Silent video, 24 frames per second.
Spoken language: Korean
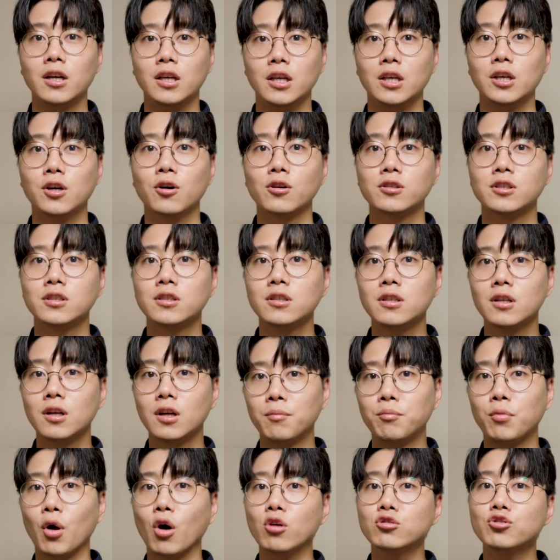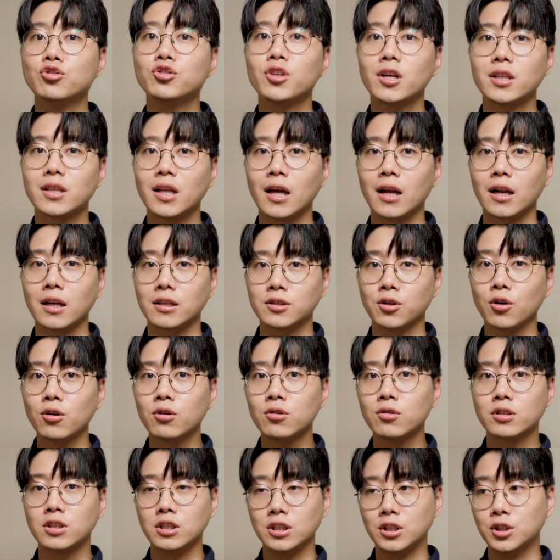이것을 변수에
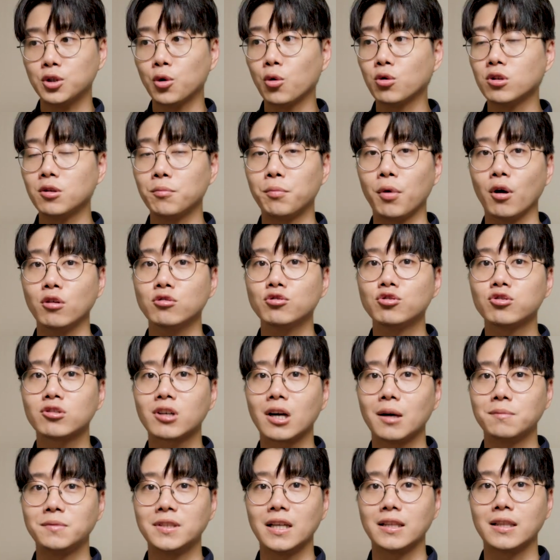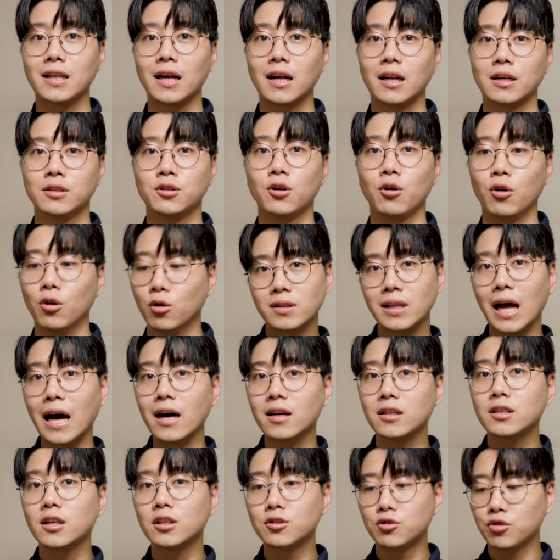따라서, 그 들어오는 변수 값에 따라서
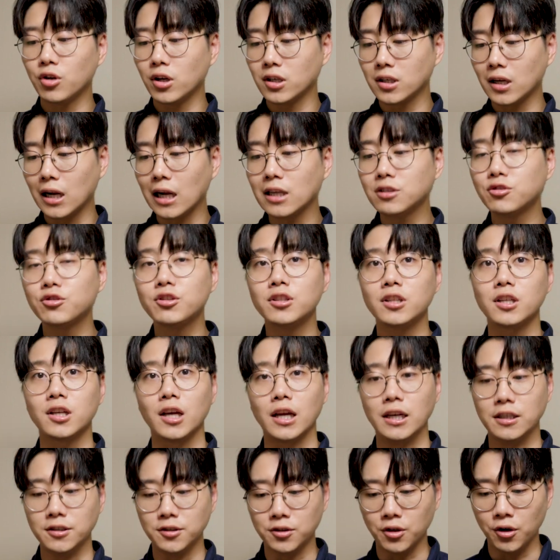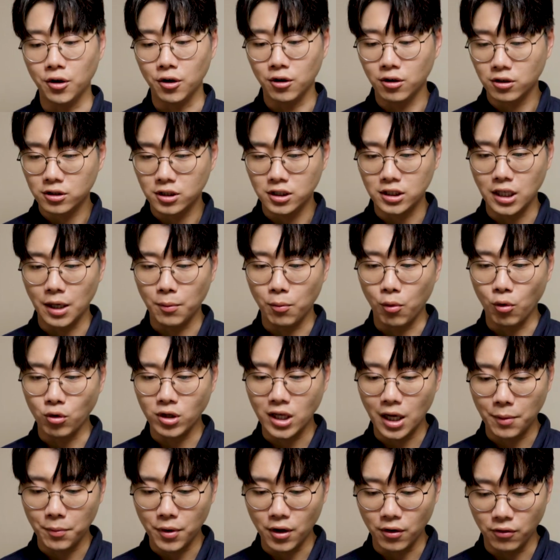다르게 수행을 할 수 있는 게 있어요. 그게
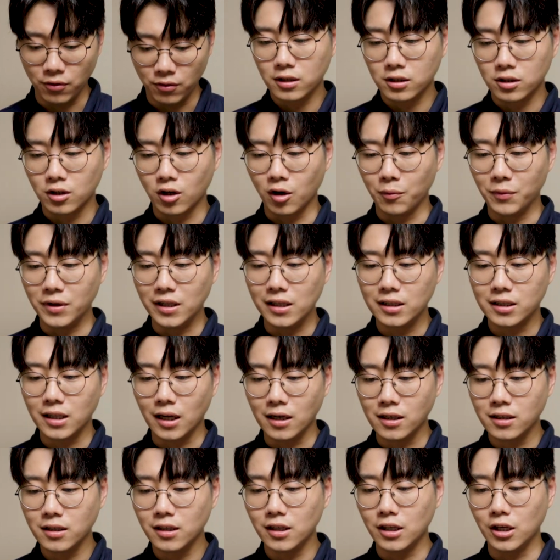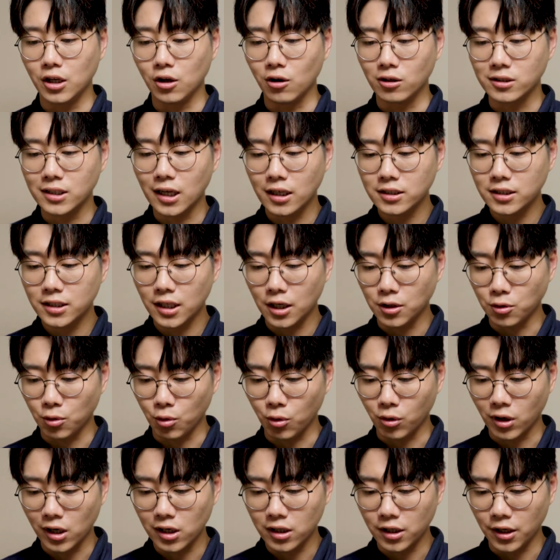뭐냐면, 그러면 일단은 이걸
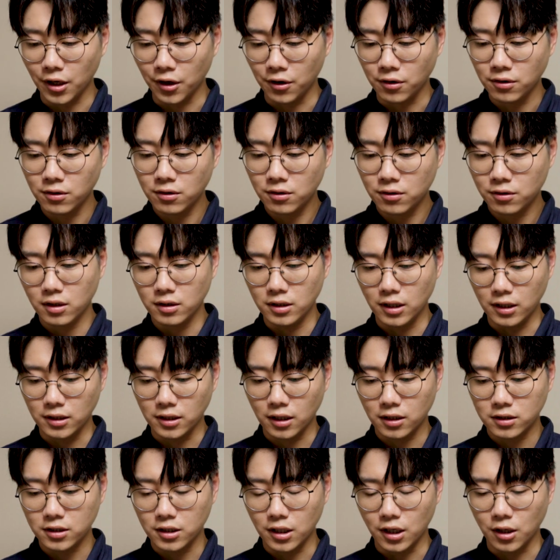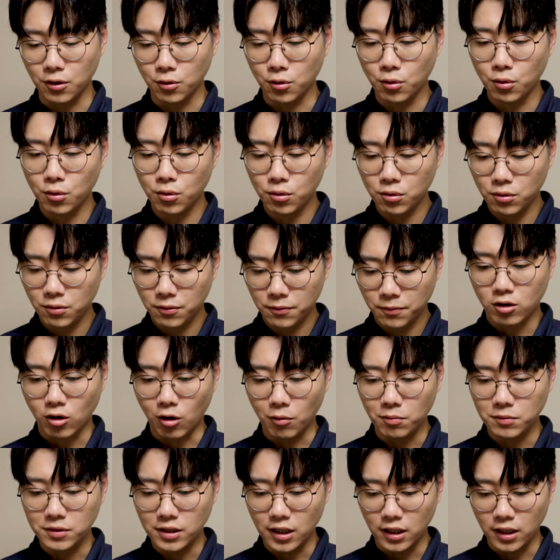삭제하도록 할게요. 네, 삭제하고
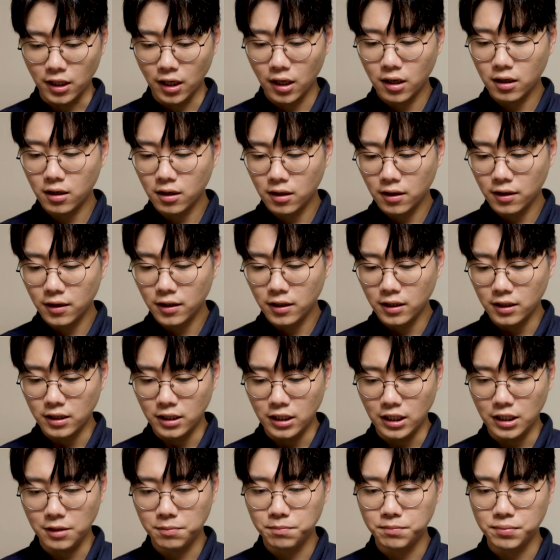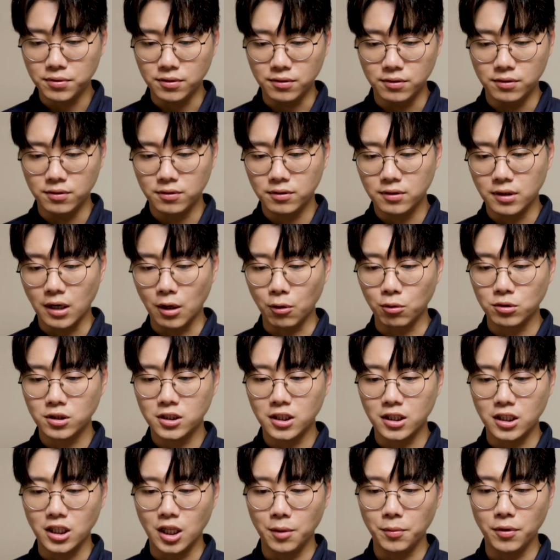검색에 if 라고
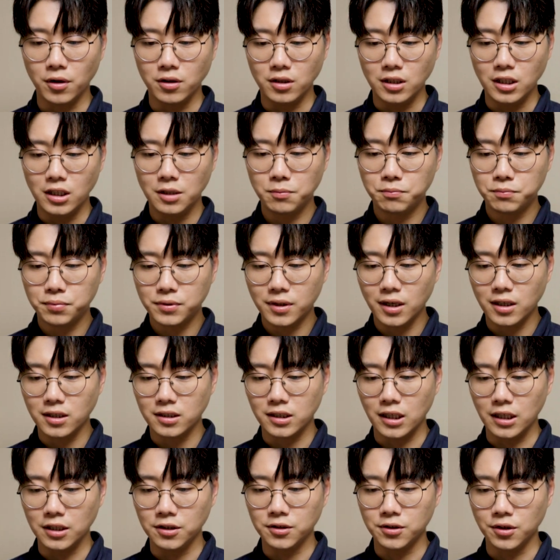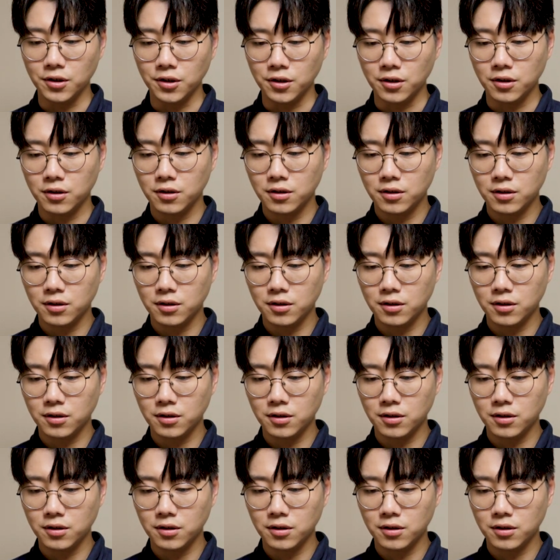치게 되면 if라는 게 있어요.